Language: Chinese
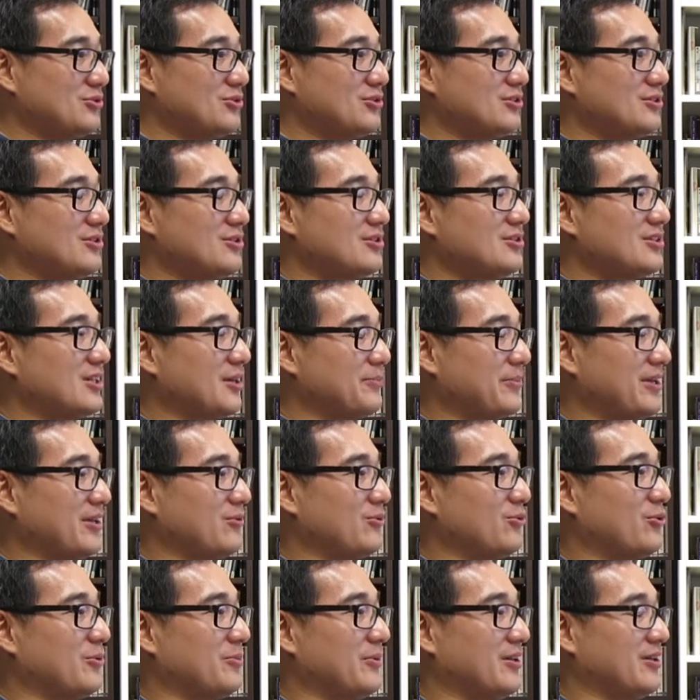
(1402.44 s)
嗯，那边
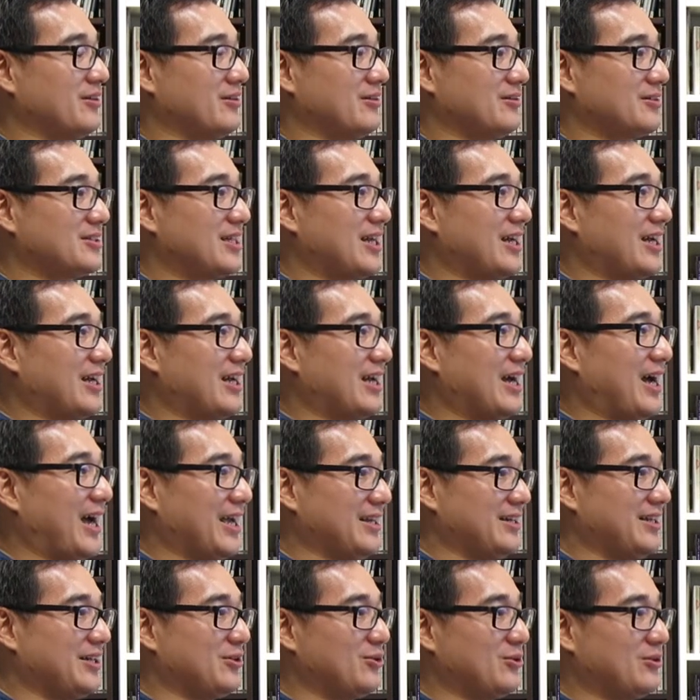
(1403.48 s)
我们在海
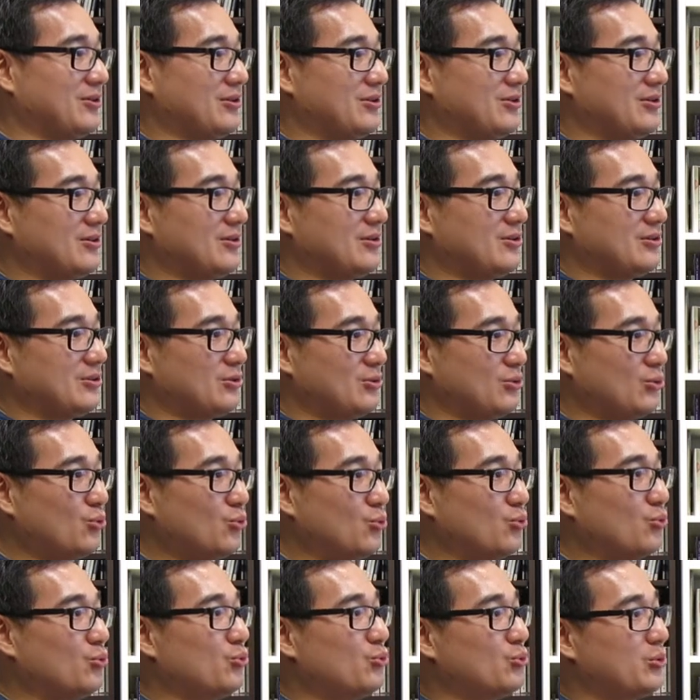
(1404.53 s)
淀
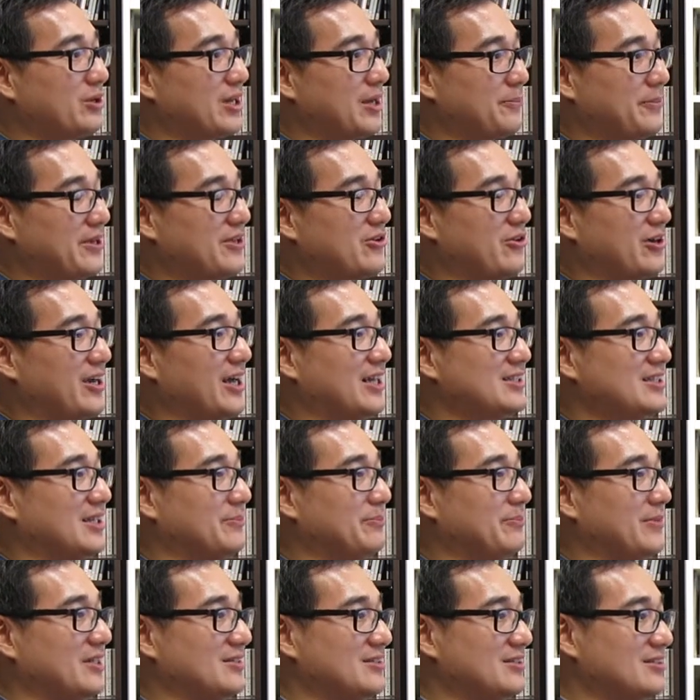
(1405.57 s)
路那边有开一家
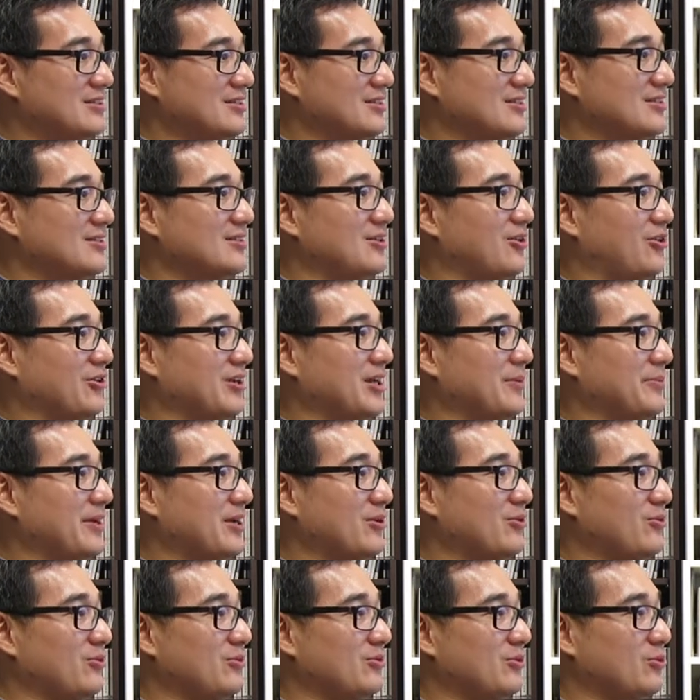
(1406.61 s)
门市，哦，那边
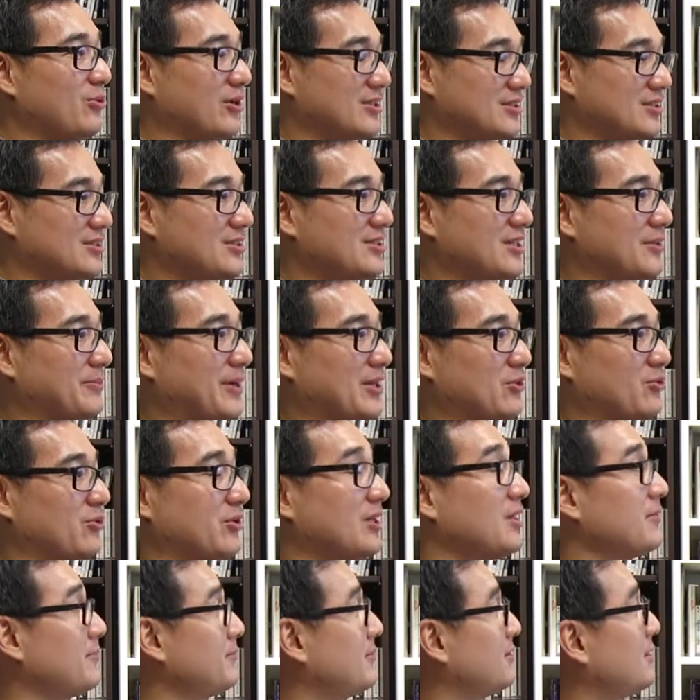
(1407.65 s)
款式也蛮多。
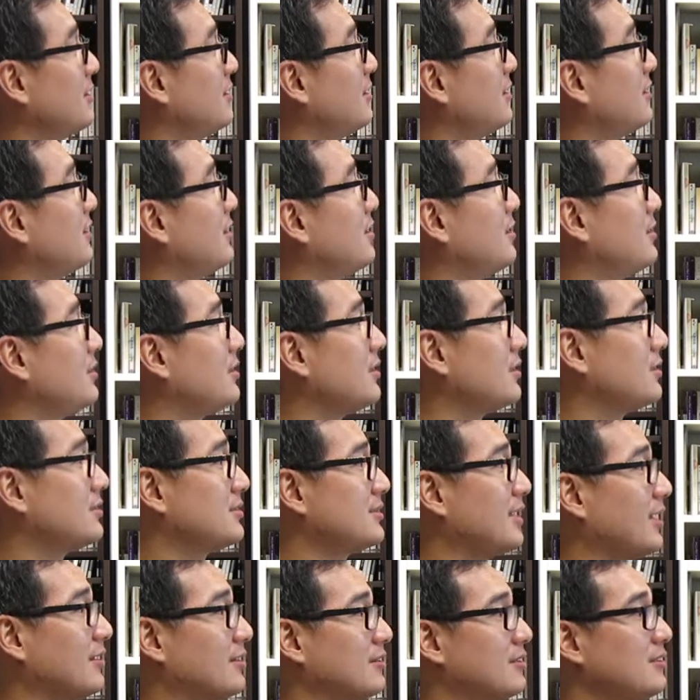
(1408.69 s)
那那个
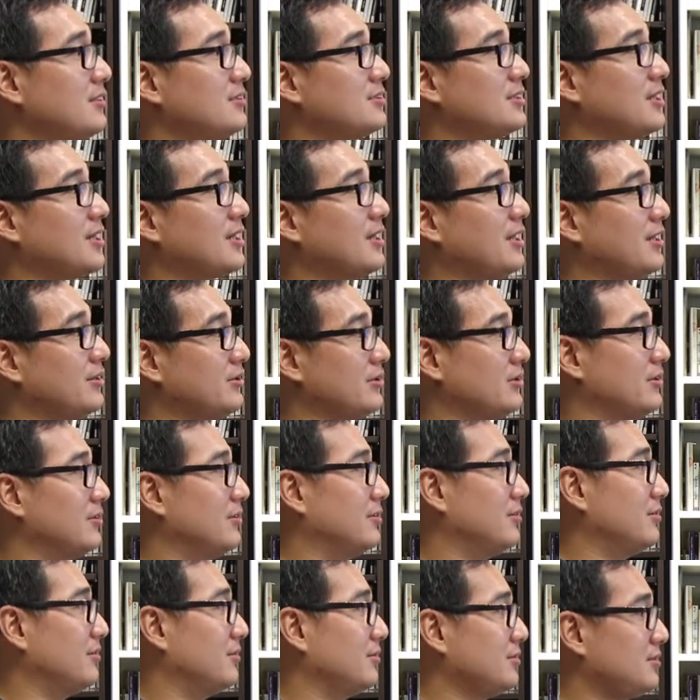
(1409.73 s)
场地大概有
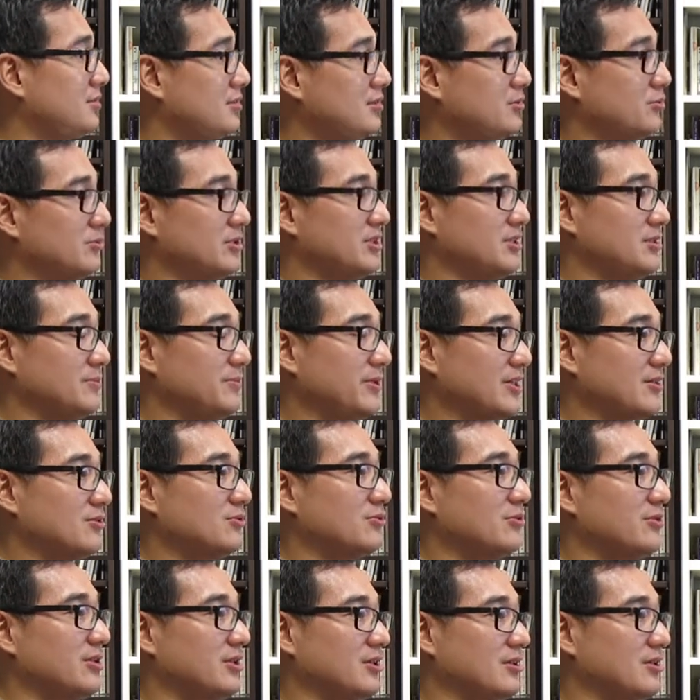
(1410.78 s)
四五十平，
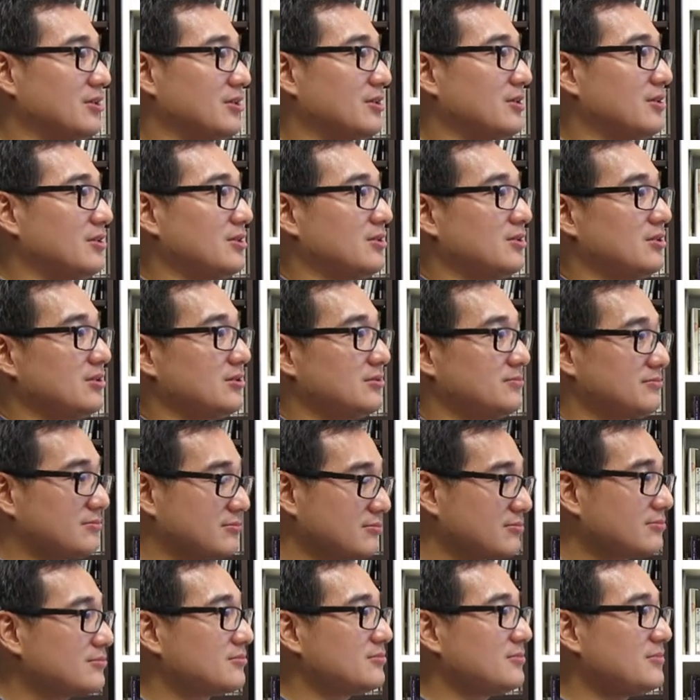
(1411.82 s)
所以
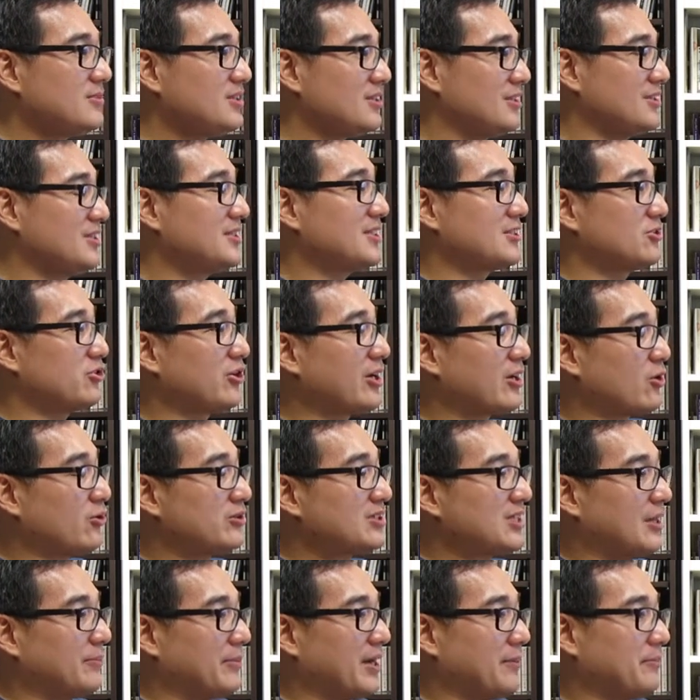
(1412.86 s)
哦，而且坐在工
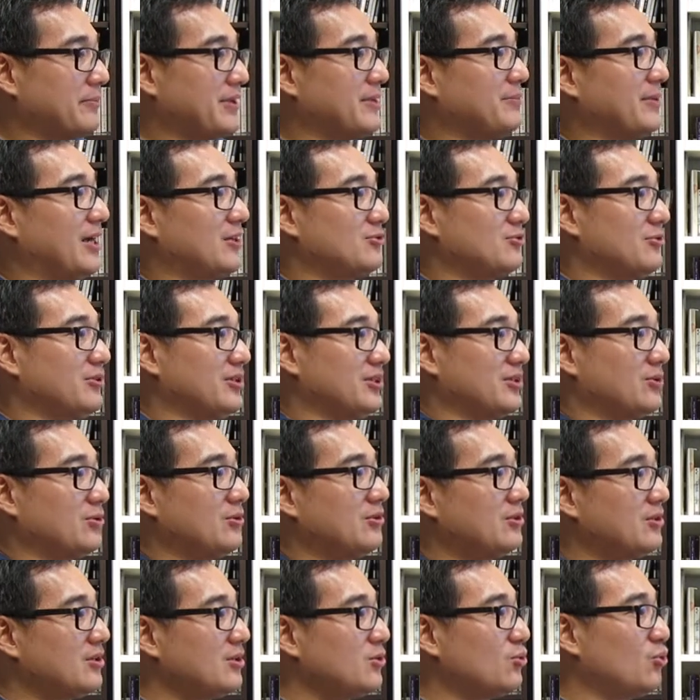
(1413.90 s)
厂旁边嘛，所以
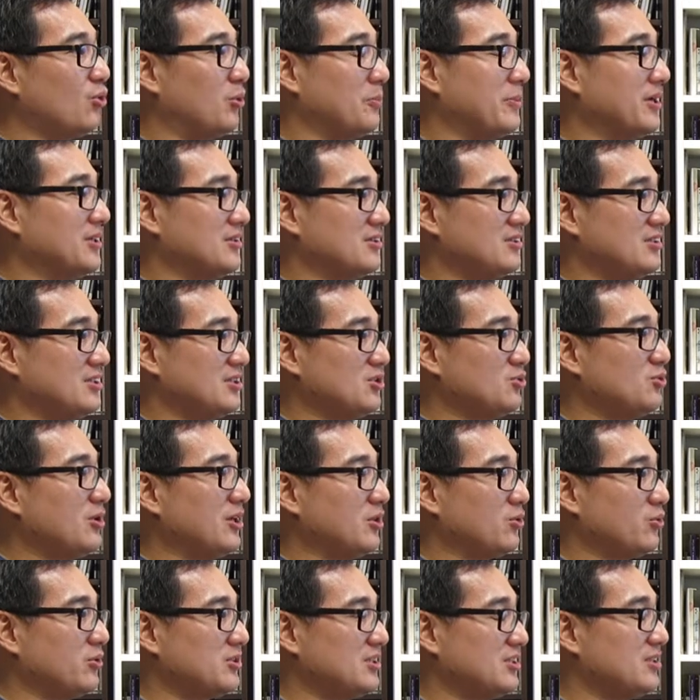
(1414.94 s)
我们几乎很
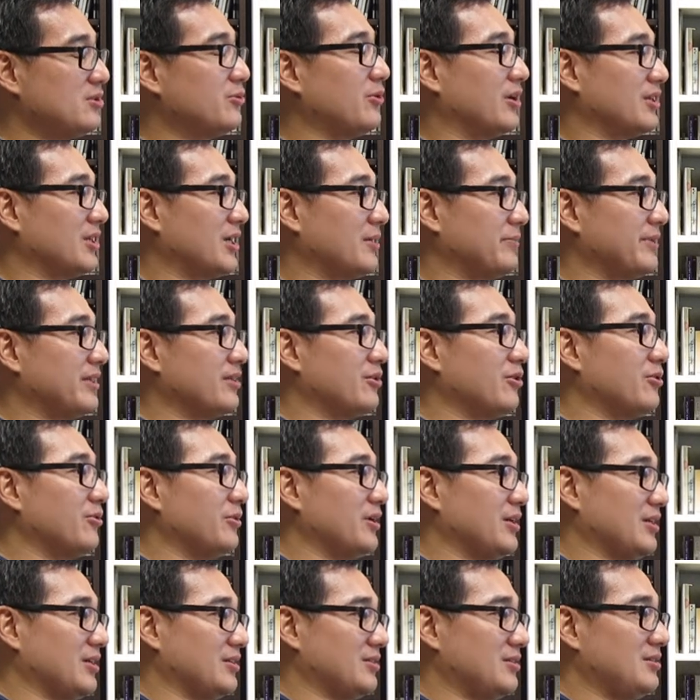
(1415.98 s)
多新款那边都会
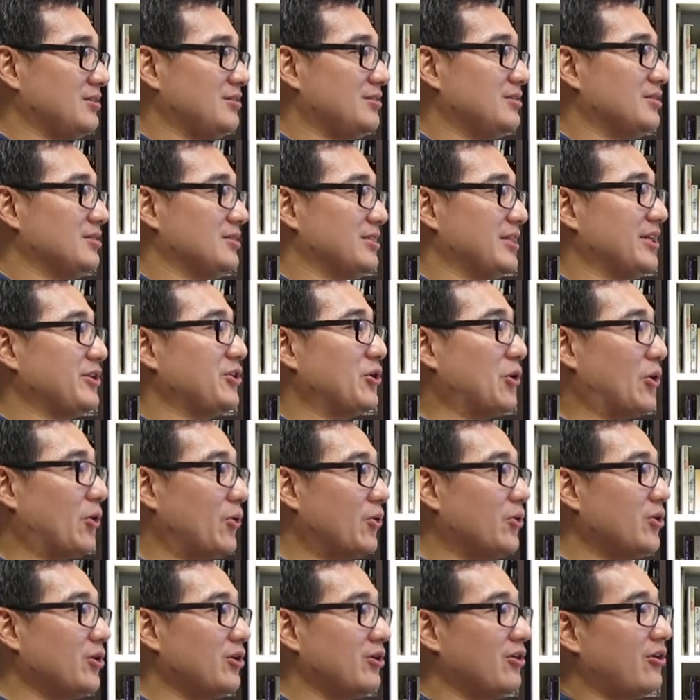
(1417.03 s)
直接有。
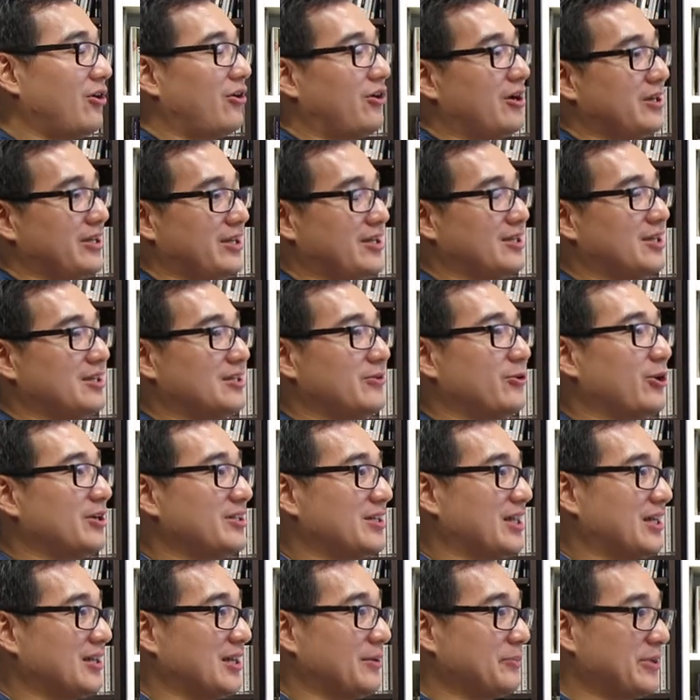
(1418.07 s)
哦，也可以欢迎
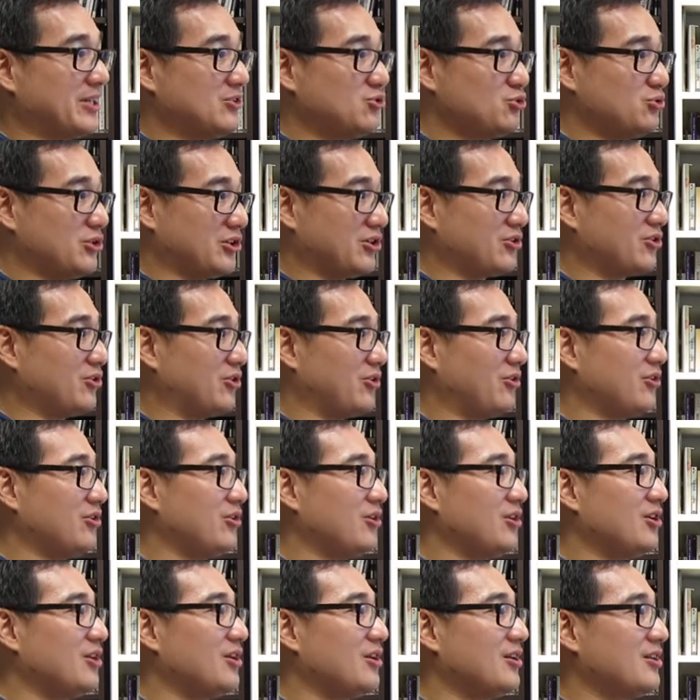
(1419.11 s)
来那边选购。
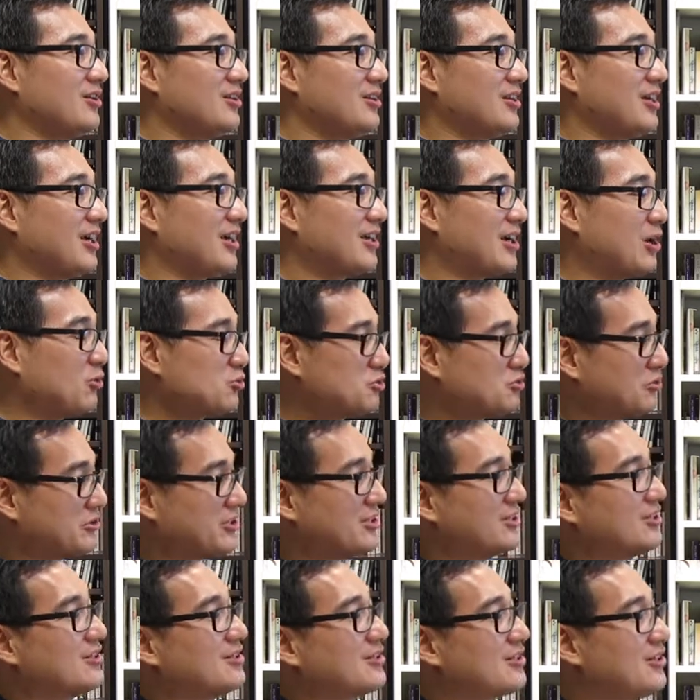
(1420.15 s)
嗯那、啊、高雄呢？
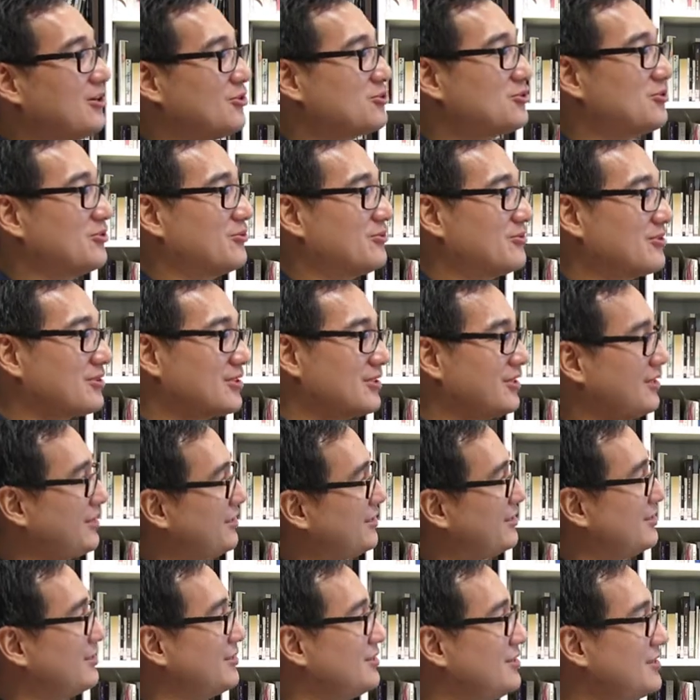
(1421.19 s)
高雄可
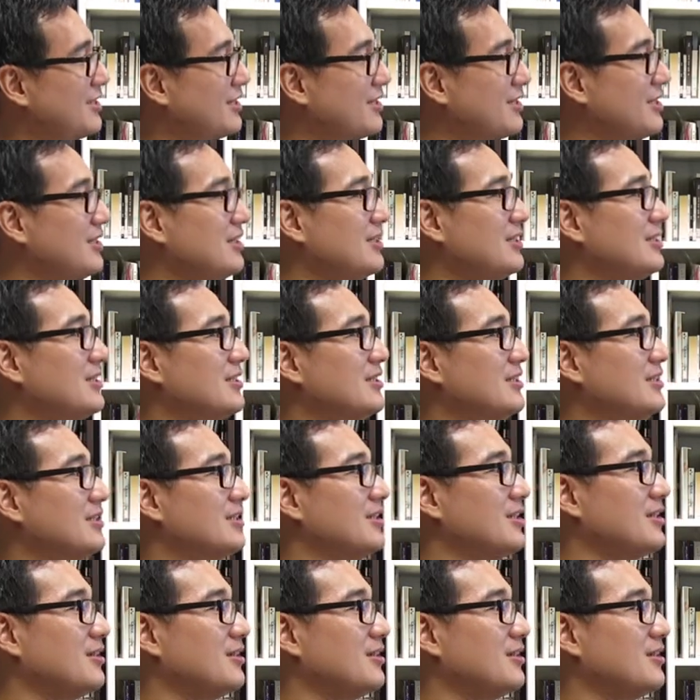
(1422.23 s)
以建议